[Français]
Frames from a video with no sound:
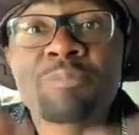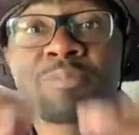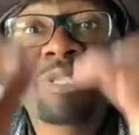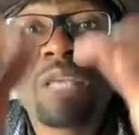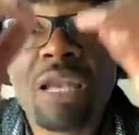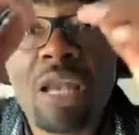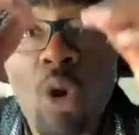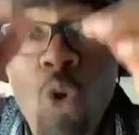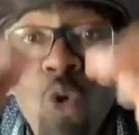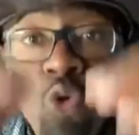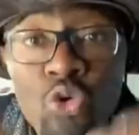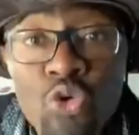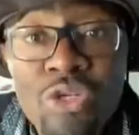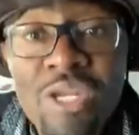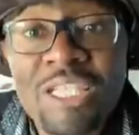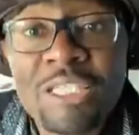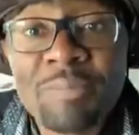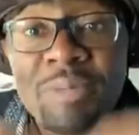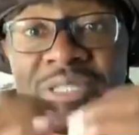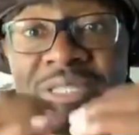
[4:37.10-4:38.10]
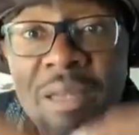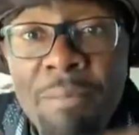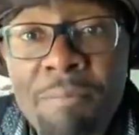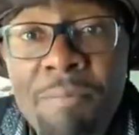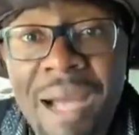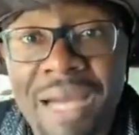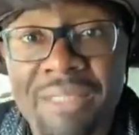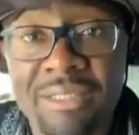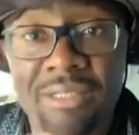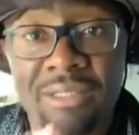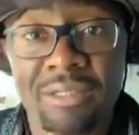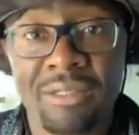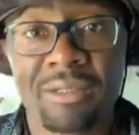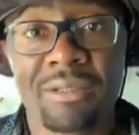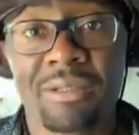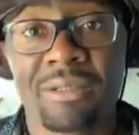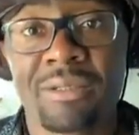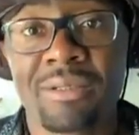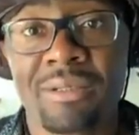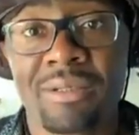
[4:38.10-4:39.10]
ça aucune espèce d'impact.
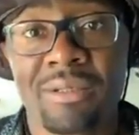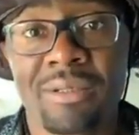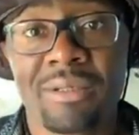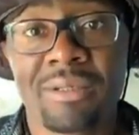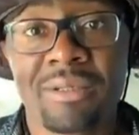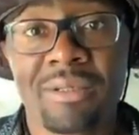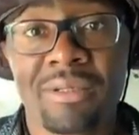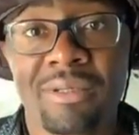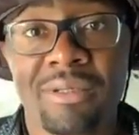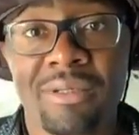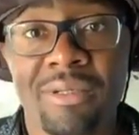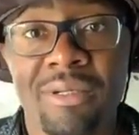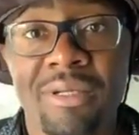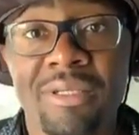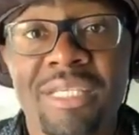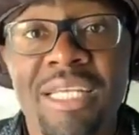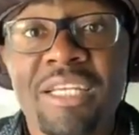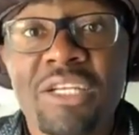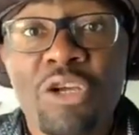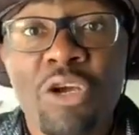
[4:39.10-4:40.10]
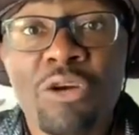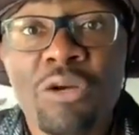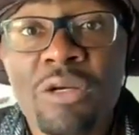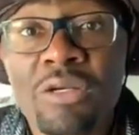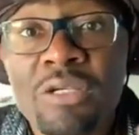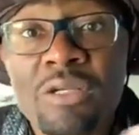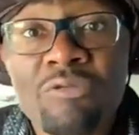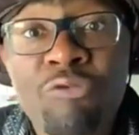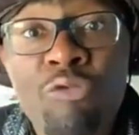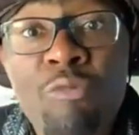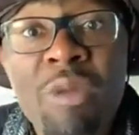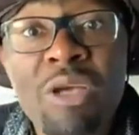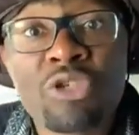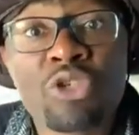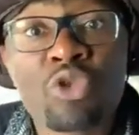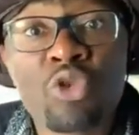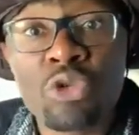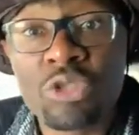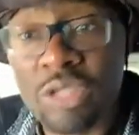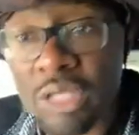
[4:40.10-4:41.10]
C'est-à-dire que vous
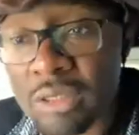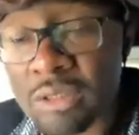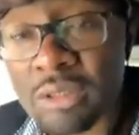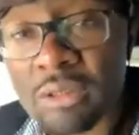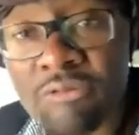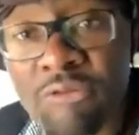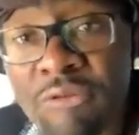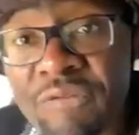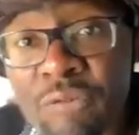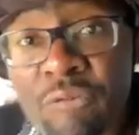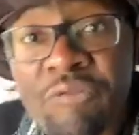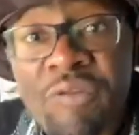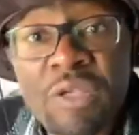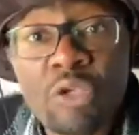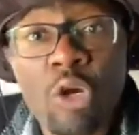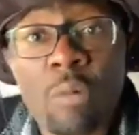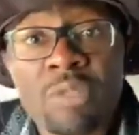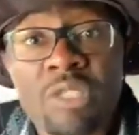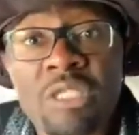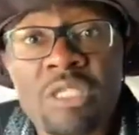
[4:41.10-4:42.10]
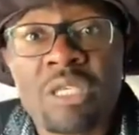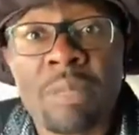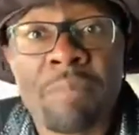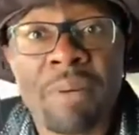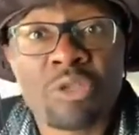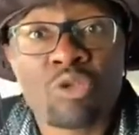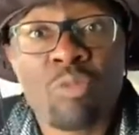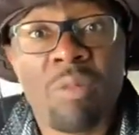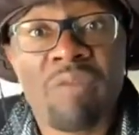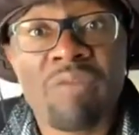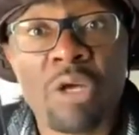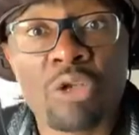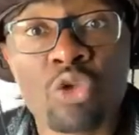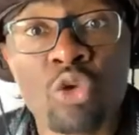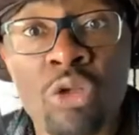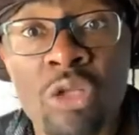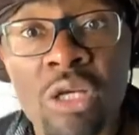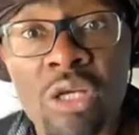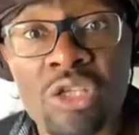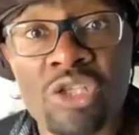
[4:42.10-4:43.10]
m'insultez. Vous, faites comme si c'est parce que vous m'avez
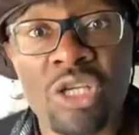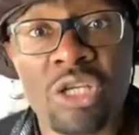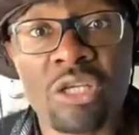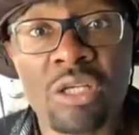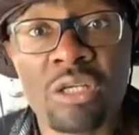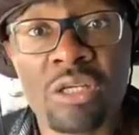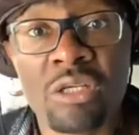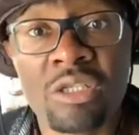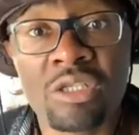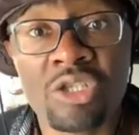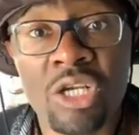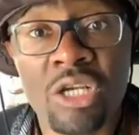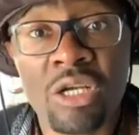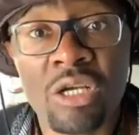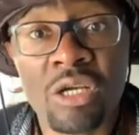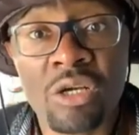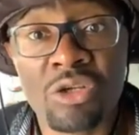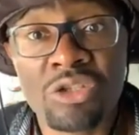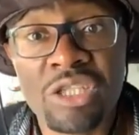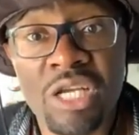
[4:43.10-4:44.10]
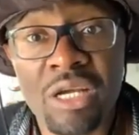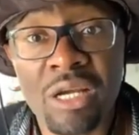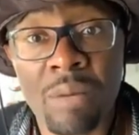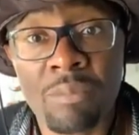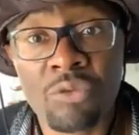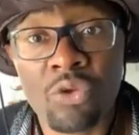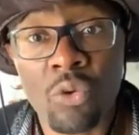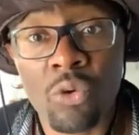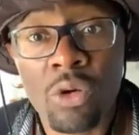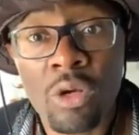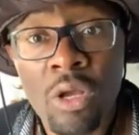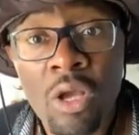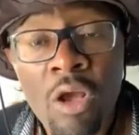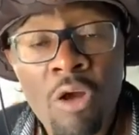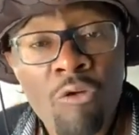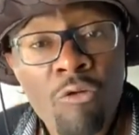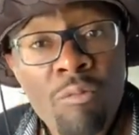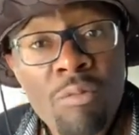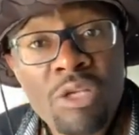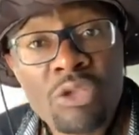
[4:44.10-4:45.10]
insulté que j'ai renié Camto.
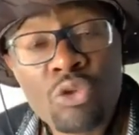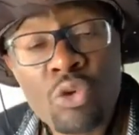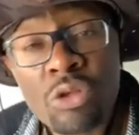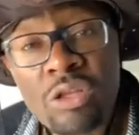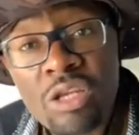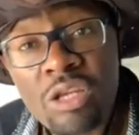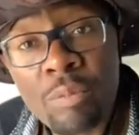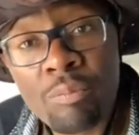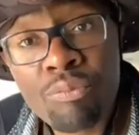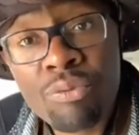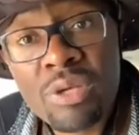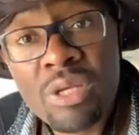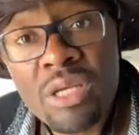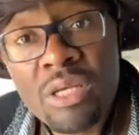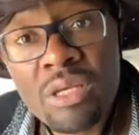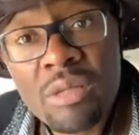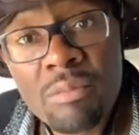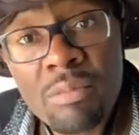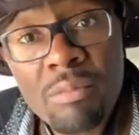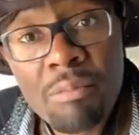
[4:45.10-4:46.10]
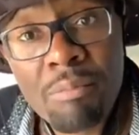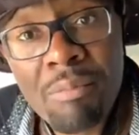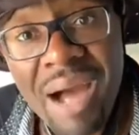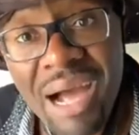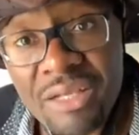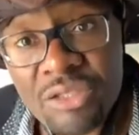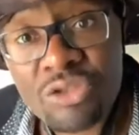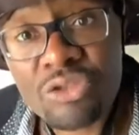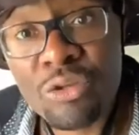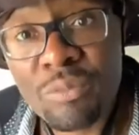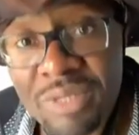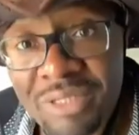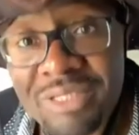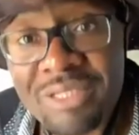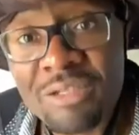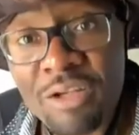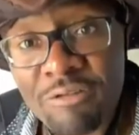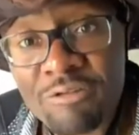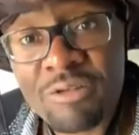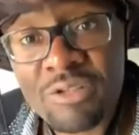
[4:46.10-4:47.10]
Vous m'insultez depuis mars
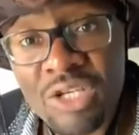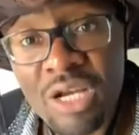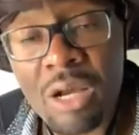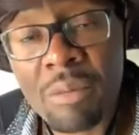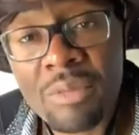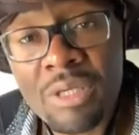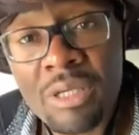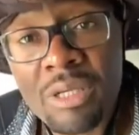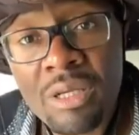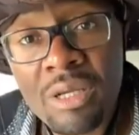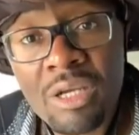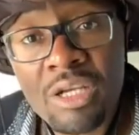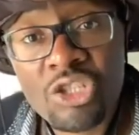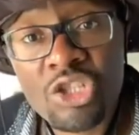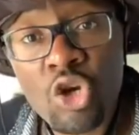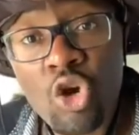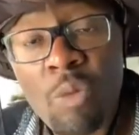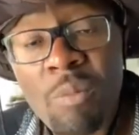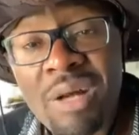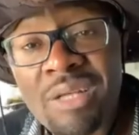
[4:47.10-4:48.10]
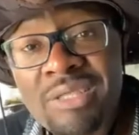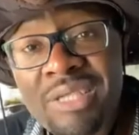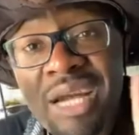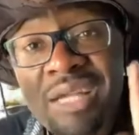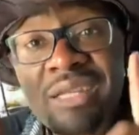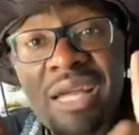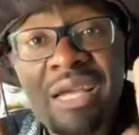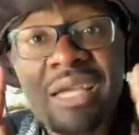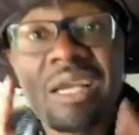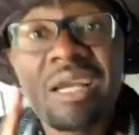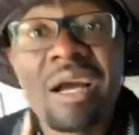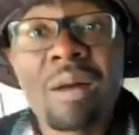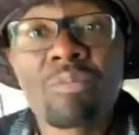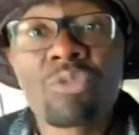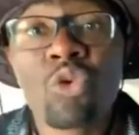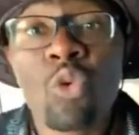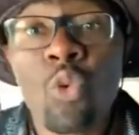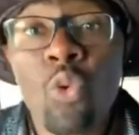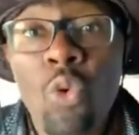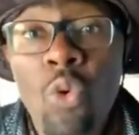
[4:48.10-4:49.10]
2019, cher ami. J'ai commencé à attaquer
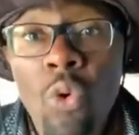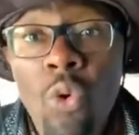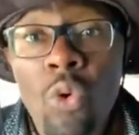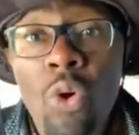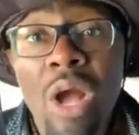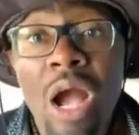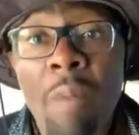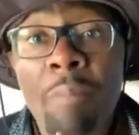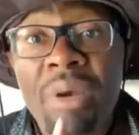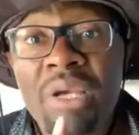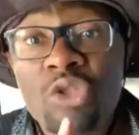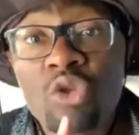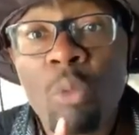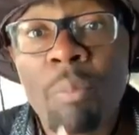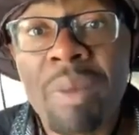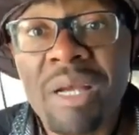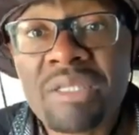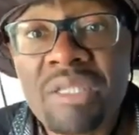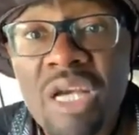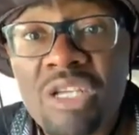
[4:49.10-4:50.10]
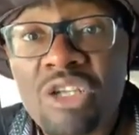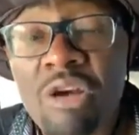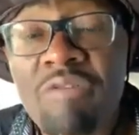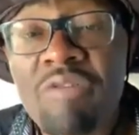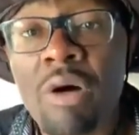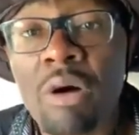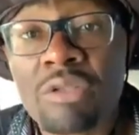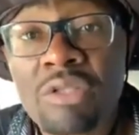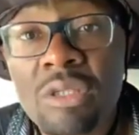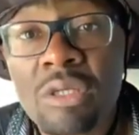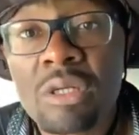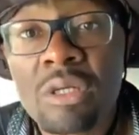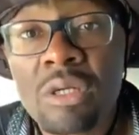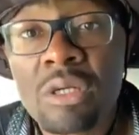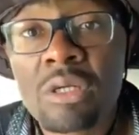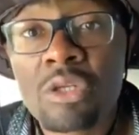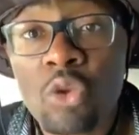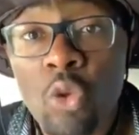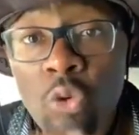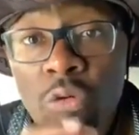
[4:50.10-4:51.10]
Camto après son passage en France.
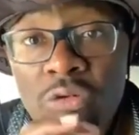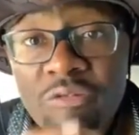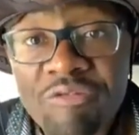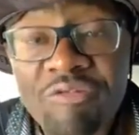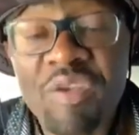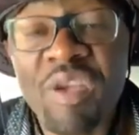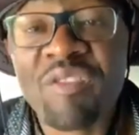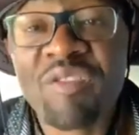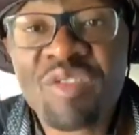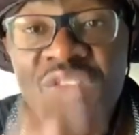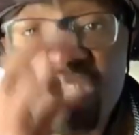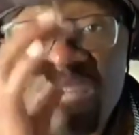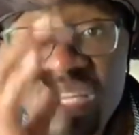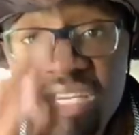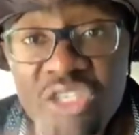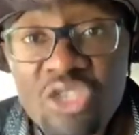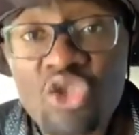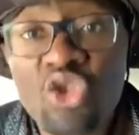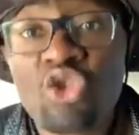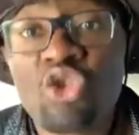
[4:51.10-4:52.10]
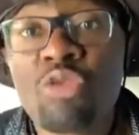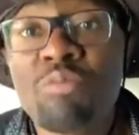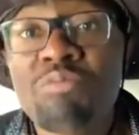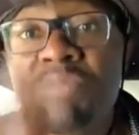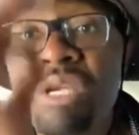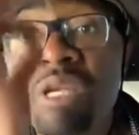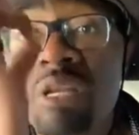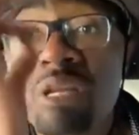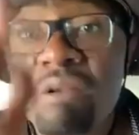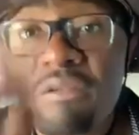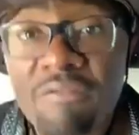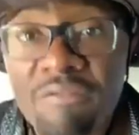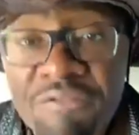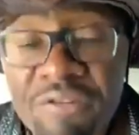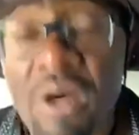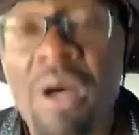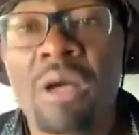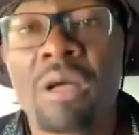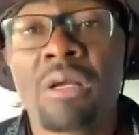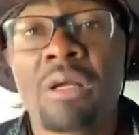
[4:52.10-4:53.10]
Donc, février
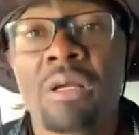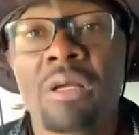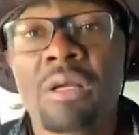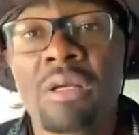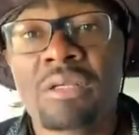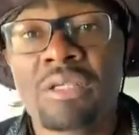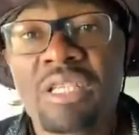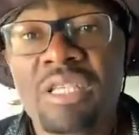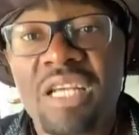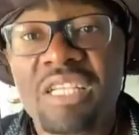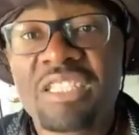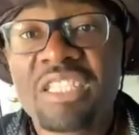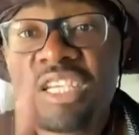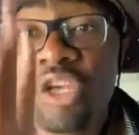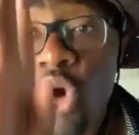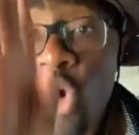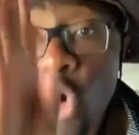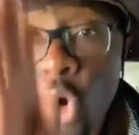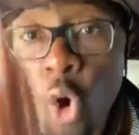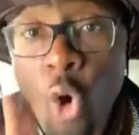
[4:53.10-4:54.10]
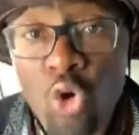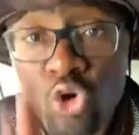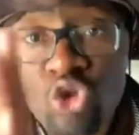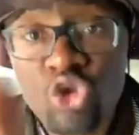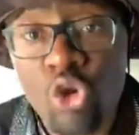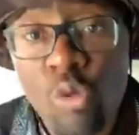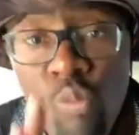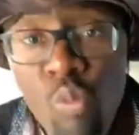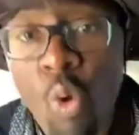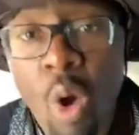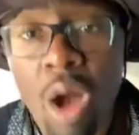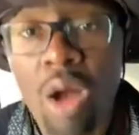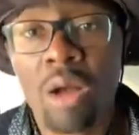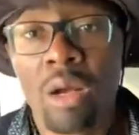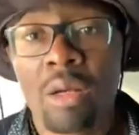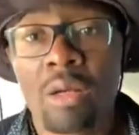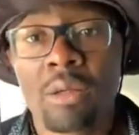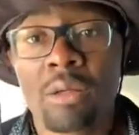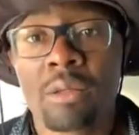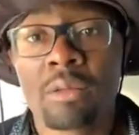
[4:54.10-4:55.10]
2020. C'est-à-dire 11
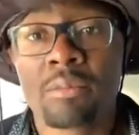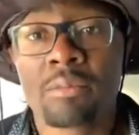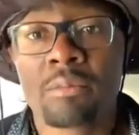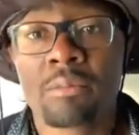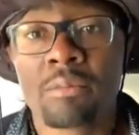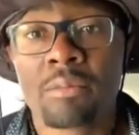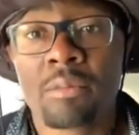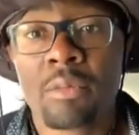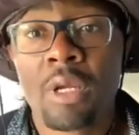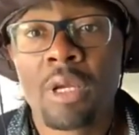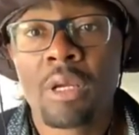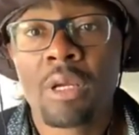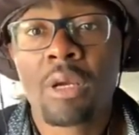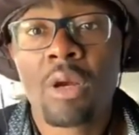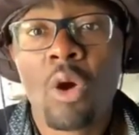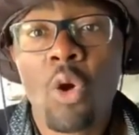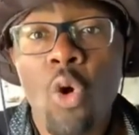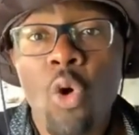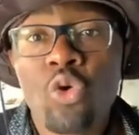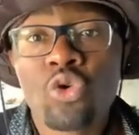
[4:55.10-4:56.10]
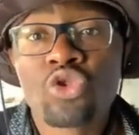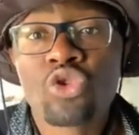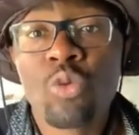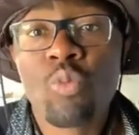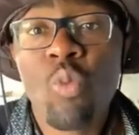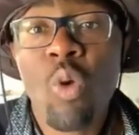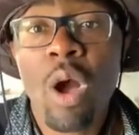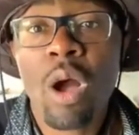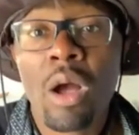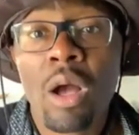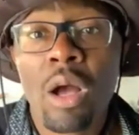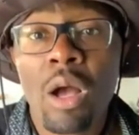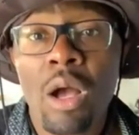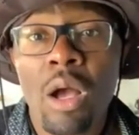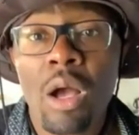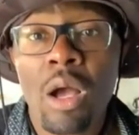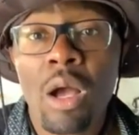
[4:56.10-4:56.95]
mois. 11 mois.